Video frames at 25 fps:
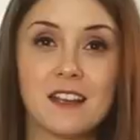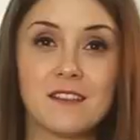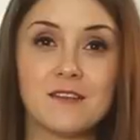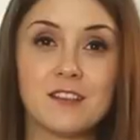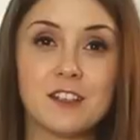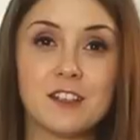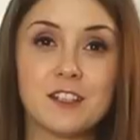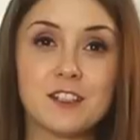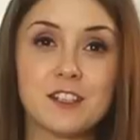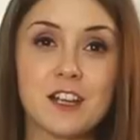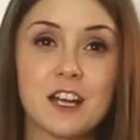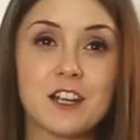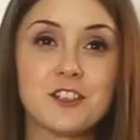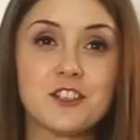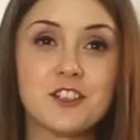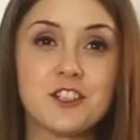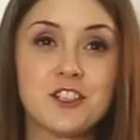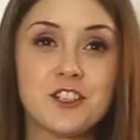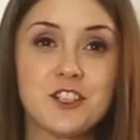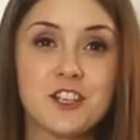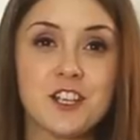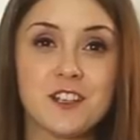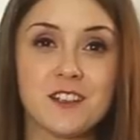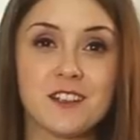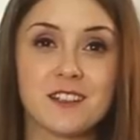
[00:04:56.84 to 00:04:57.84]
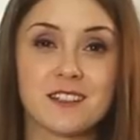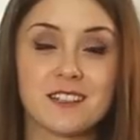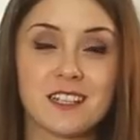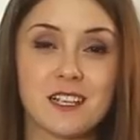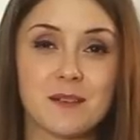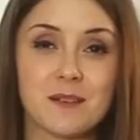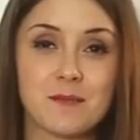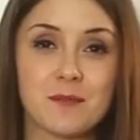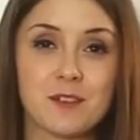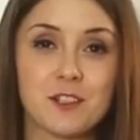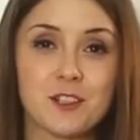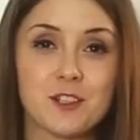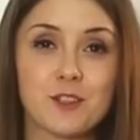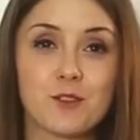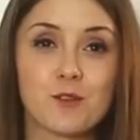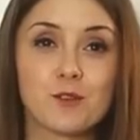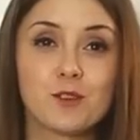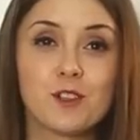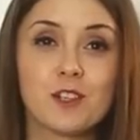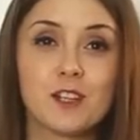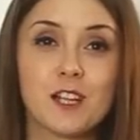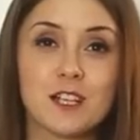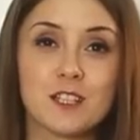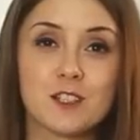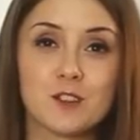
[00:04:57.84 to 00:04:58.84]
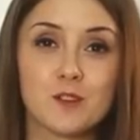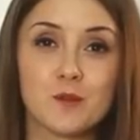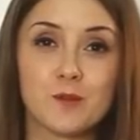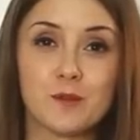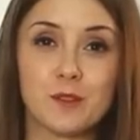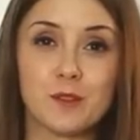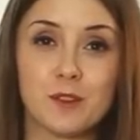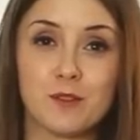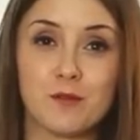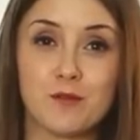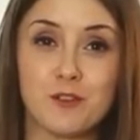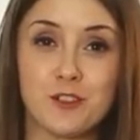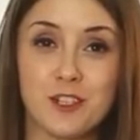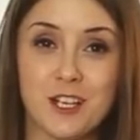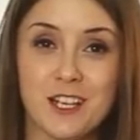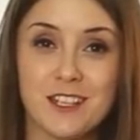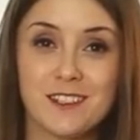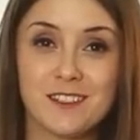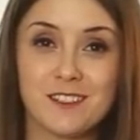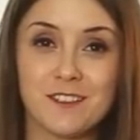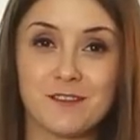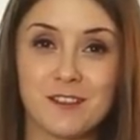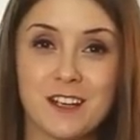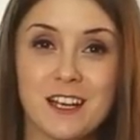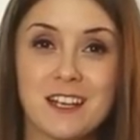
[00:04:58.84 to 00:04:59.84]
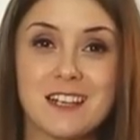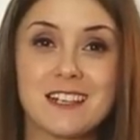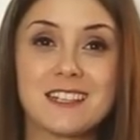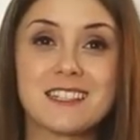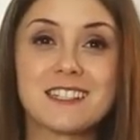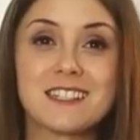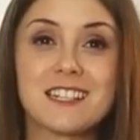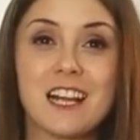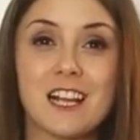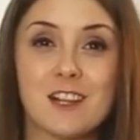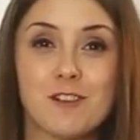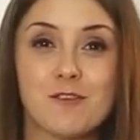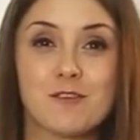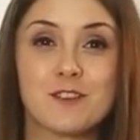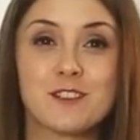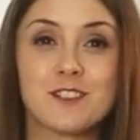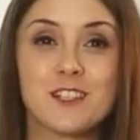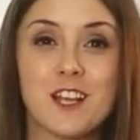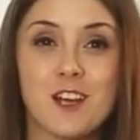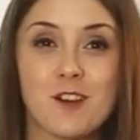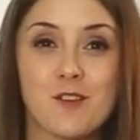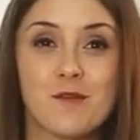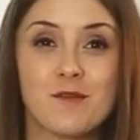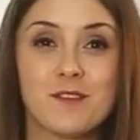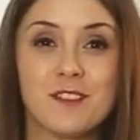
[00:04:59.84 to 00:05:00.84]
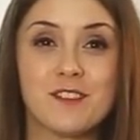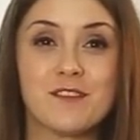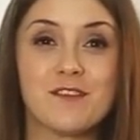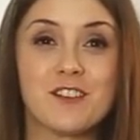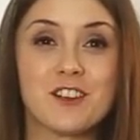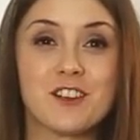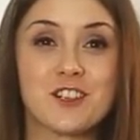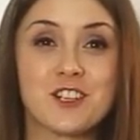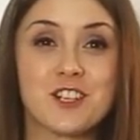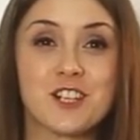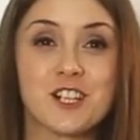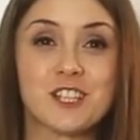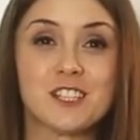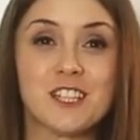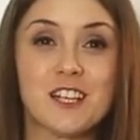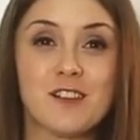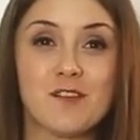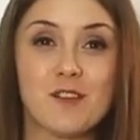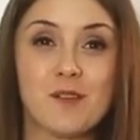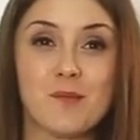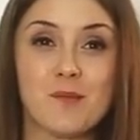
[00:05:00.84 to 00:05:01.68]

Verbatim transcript: Ведь очищение самых труднодоступных участков – залог здоровья вашей ротовой